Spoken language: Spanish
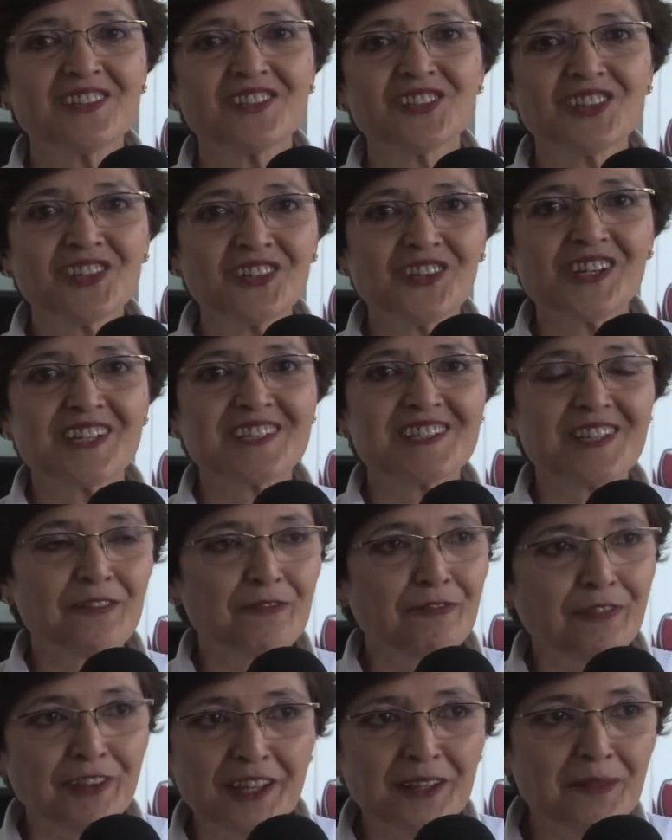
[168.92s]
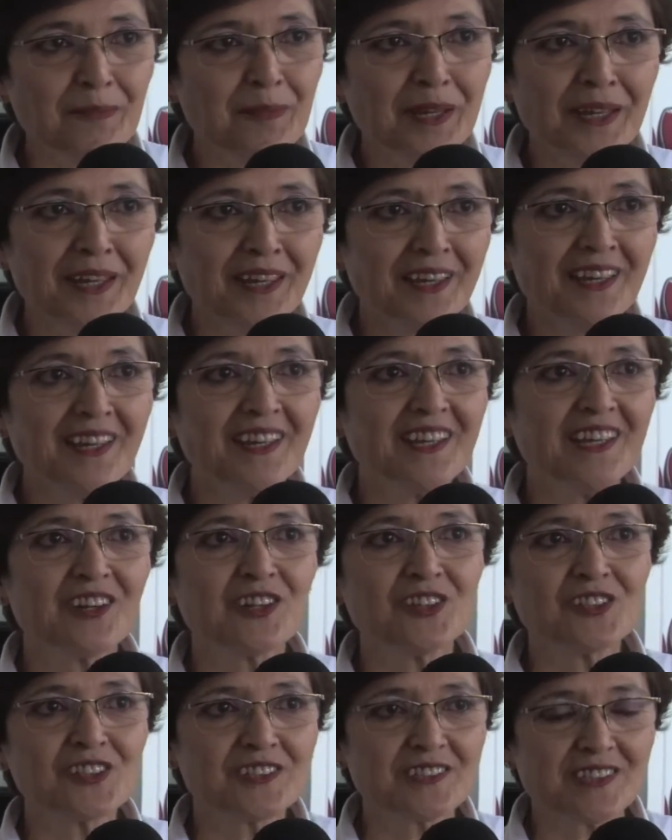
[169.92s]
yo tengo que ser firme y
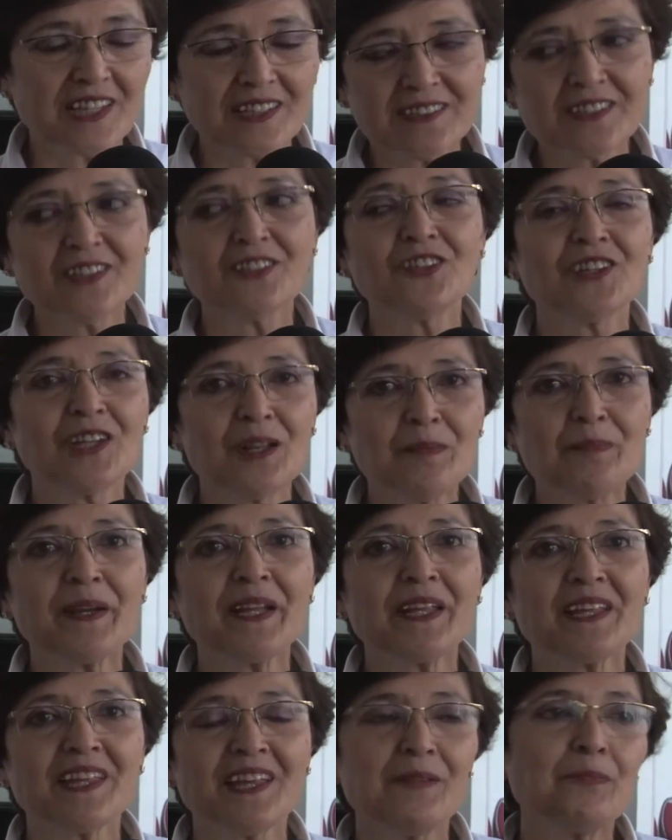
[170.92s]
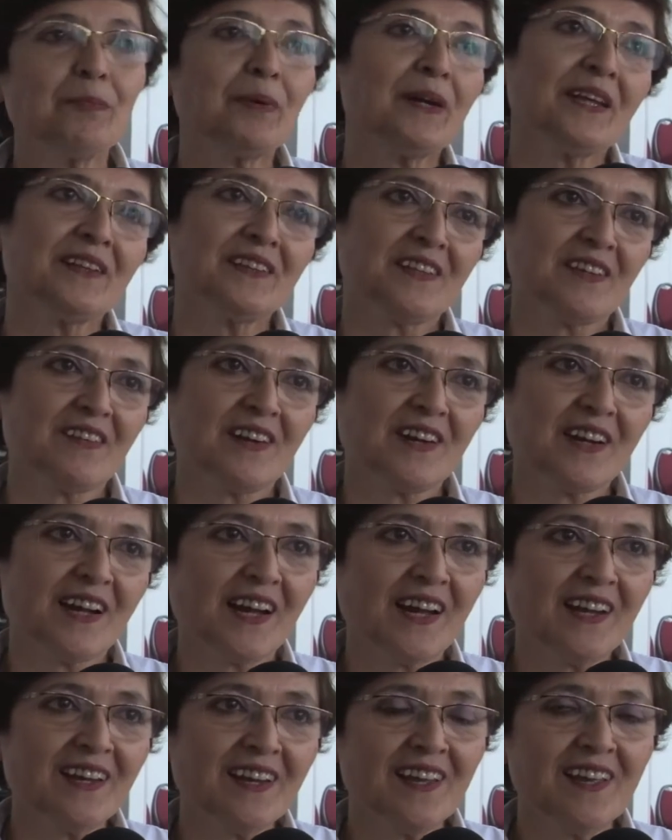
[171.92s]
constante con él para que él pueda
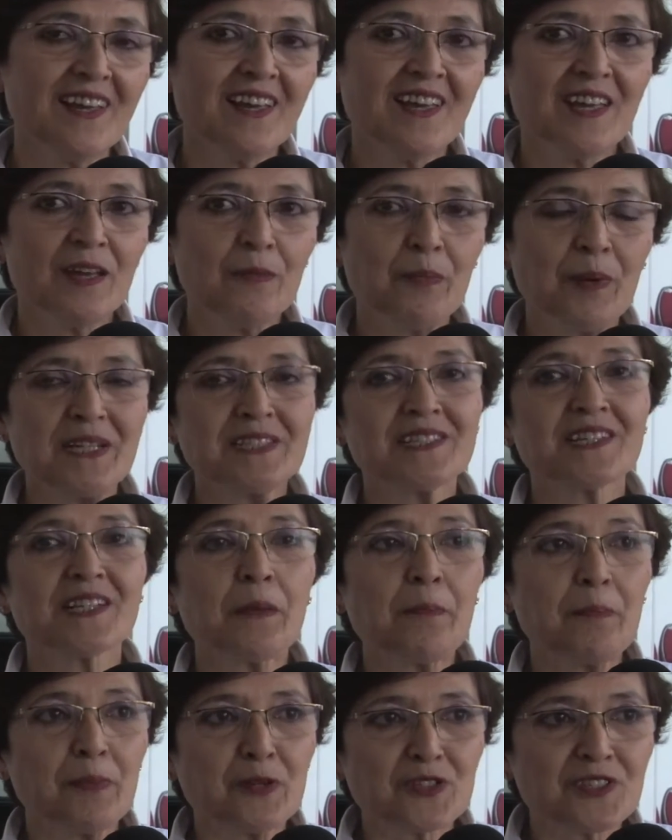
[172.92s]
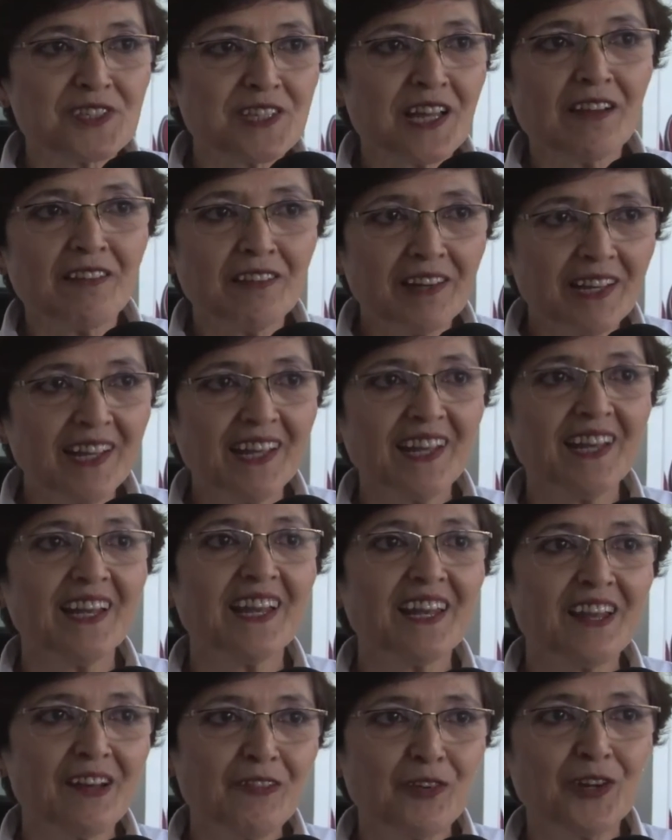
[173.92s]
trabajar y pueda ser responsable en las
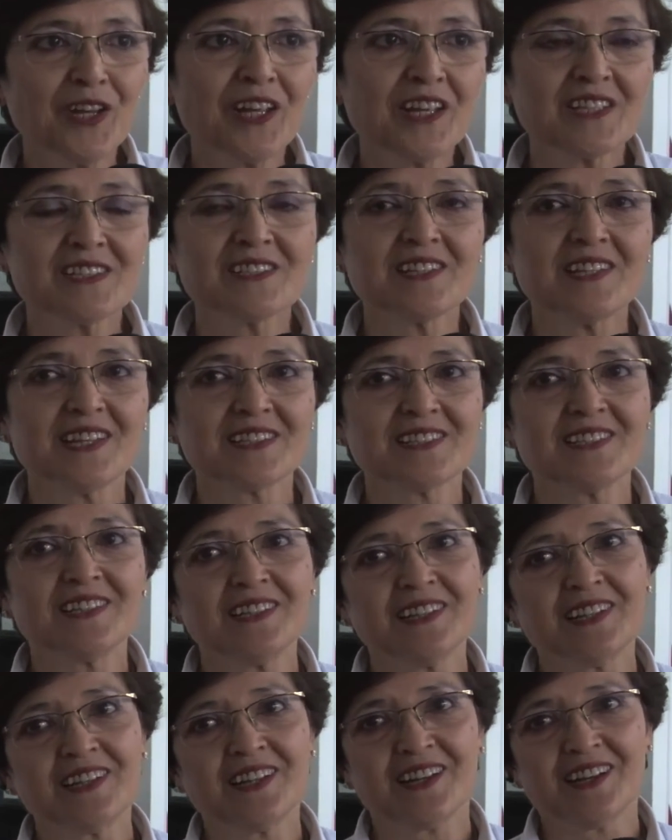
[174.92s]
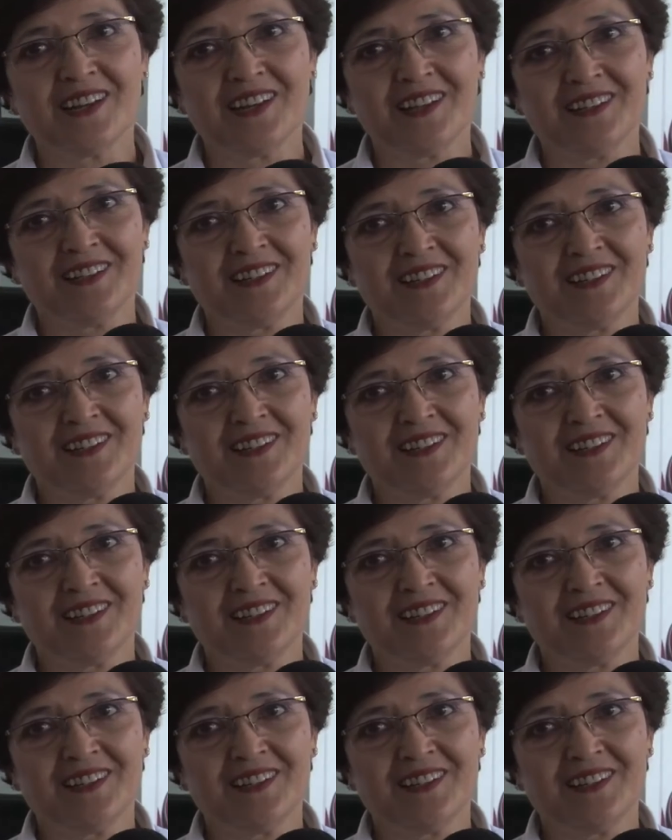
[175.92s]
labores que se le asignan acá.